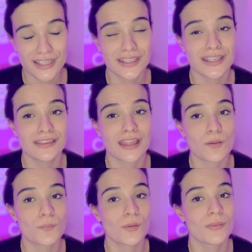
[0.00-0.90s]
que
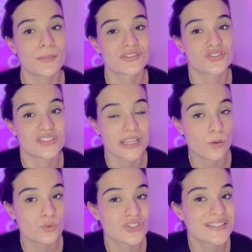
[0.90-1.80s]
têm problemas de
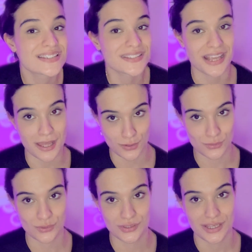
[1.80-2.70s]
saúde
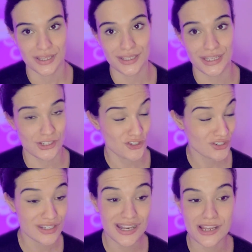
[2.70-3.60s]
sérios e que a gente
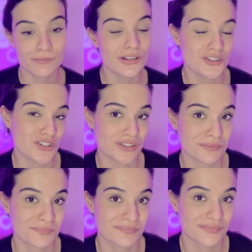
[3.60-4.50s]
nem imagina.
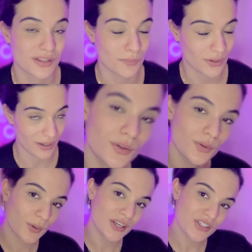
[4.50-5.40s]
Então bora
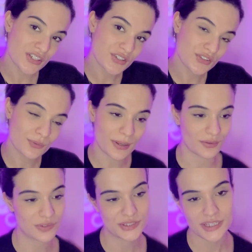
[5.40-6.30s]
lá. Oi gente, tudo bem
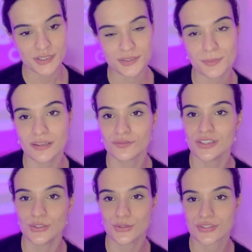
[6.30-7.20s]
com vocês?
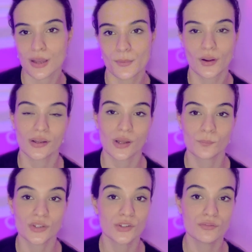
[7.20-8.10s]
Bem-vindos ao meu
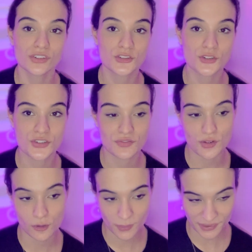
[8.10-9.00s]
canal. E no vídeo de hoje
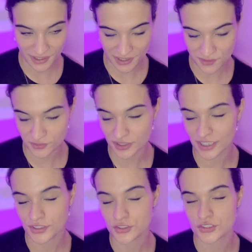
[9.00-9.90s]
vim comentar
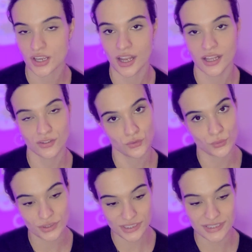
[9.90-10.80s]
referente a
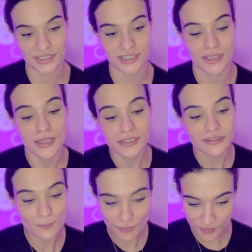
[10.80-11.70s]
atores que têm uma